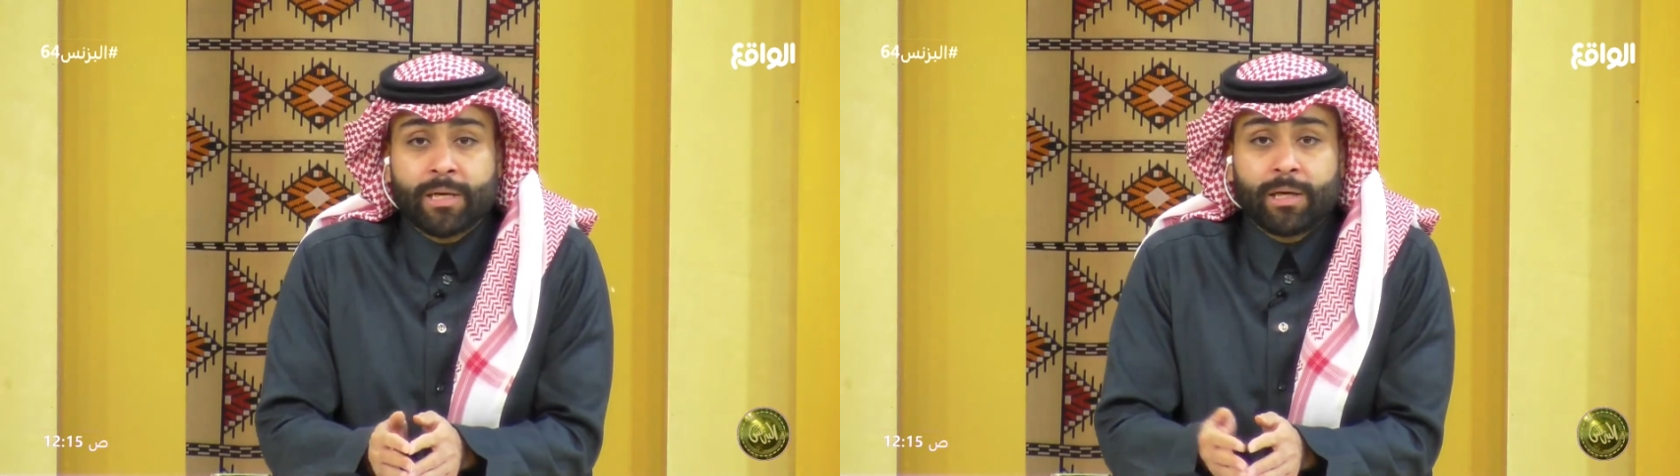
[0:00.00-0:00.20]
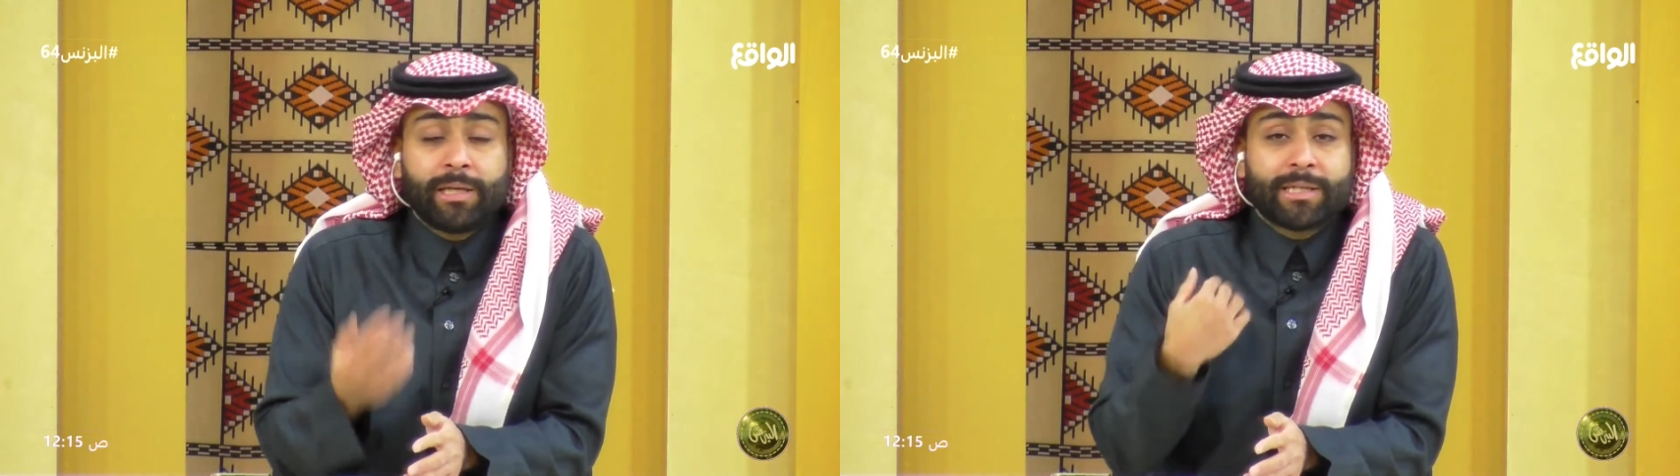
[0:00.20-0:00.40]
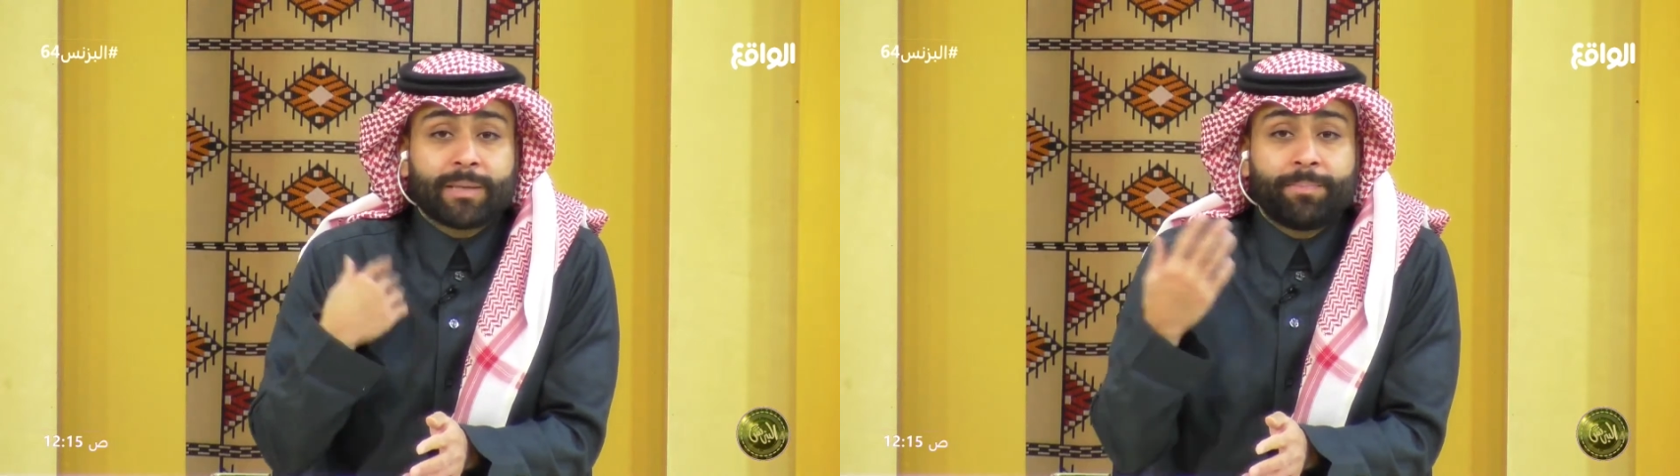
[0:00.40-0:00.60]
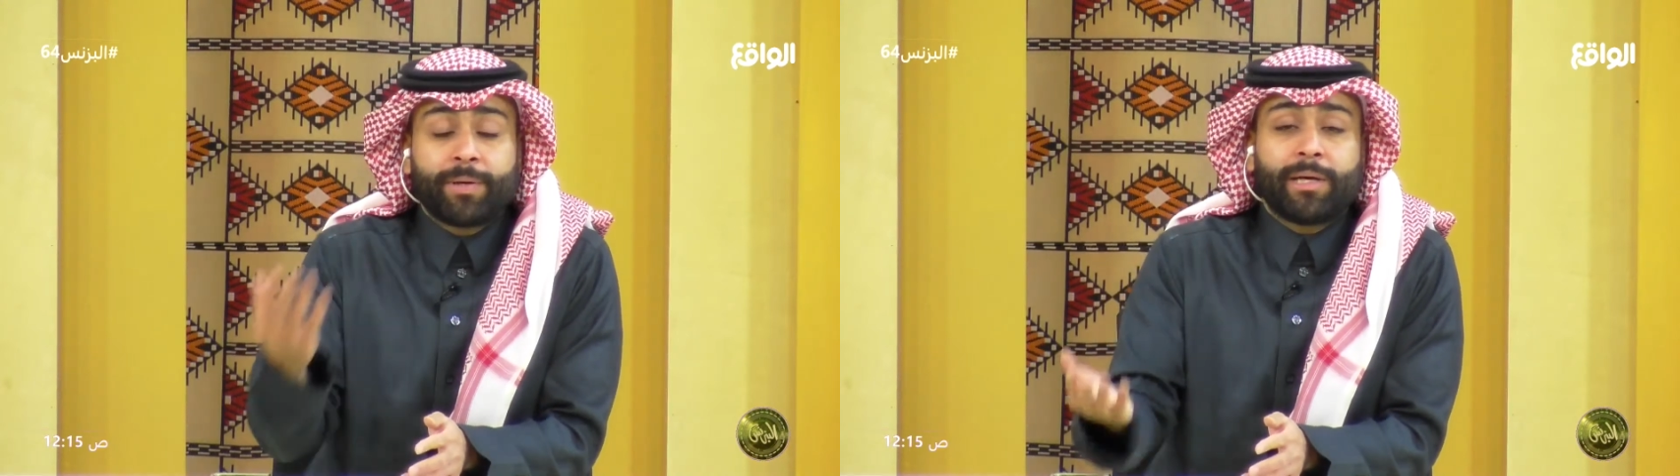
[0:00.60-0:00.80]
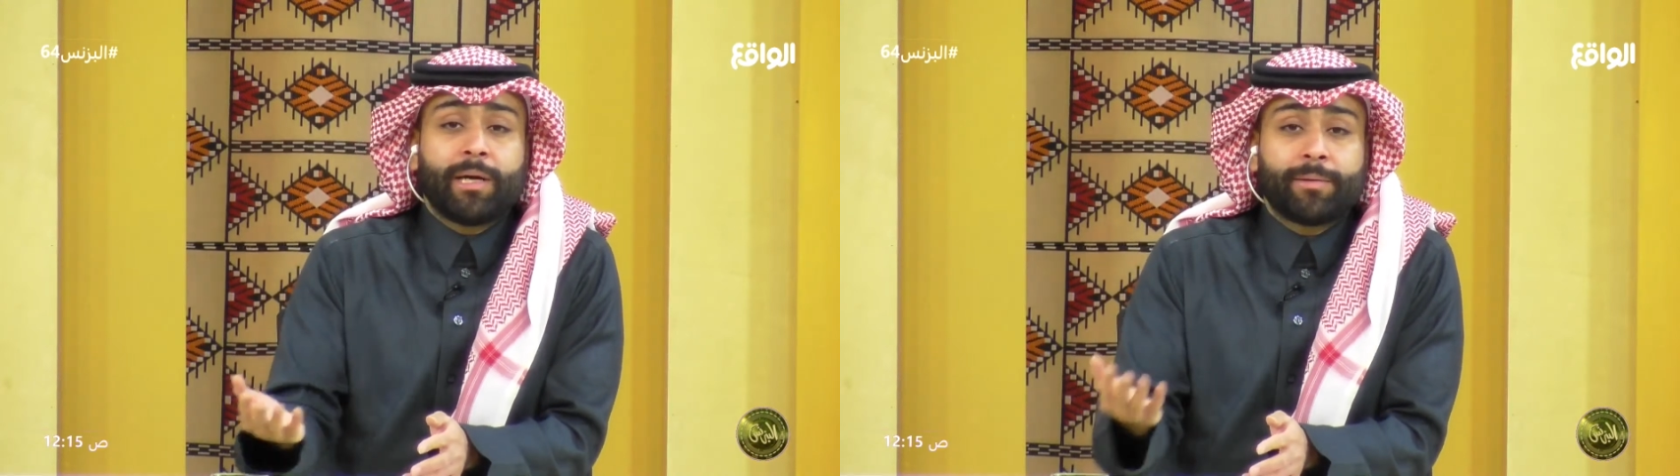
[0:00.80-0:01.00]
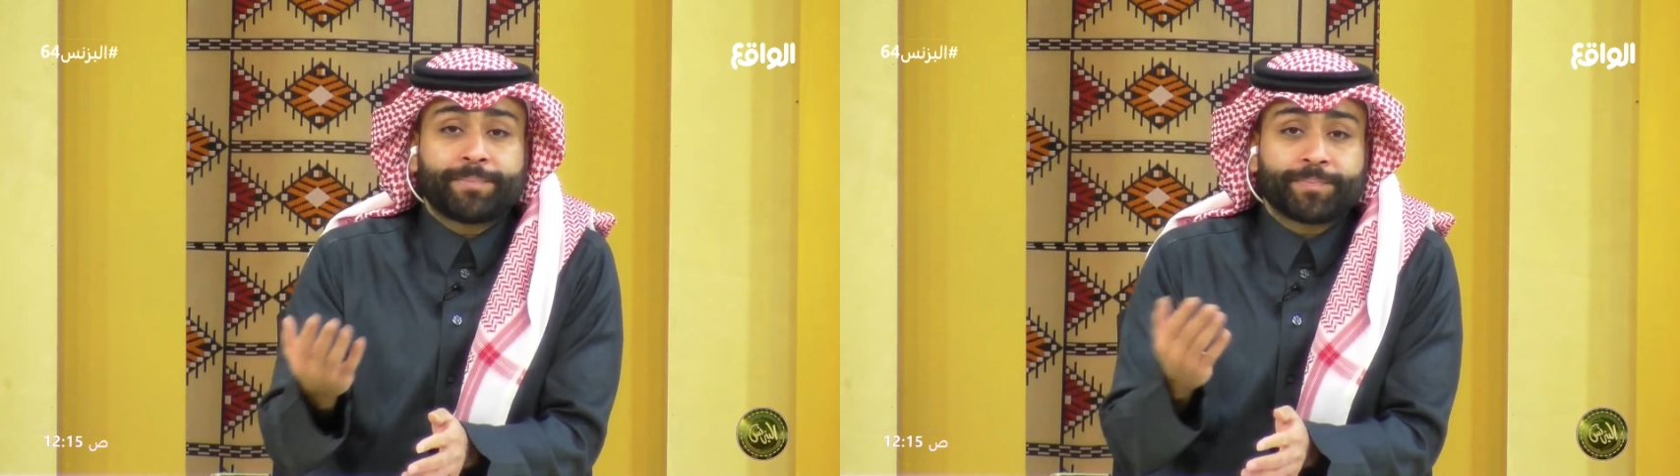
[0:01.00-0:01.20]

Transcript: اللي يصبرنا